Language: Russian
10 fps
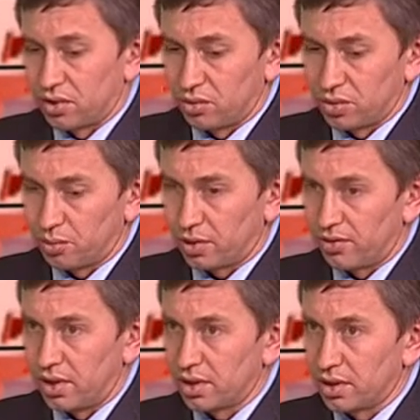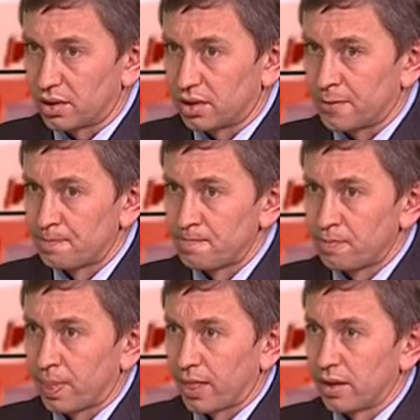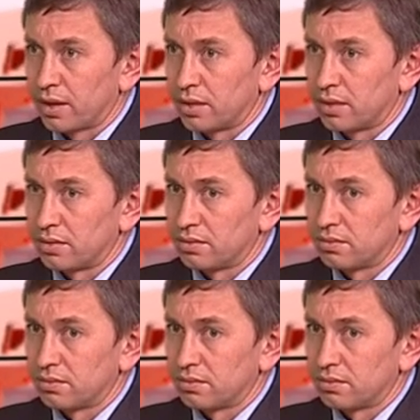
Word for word: Второе направление – это э,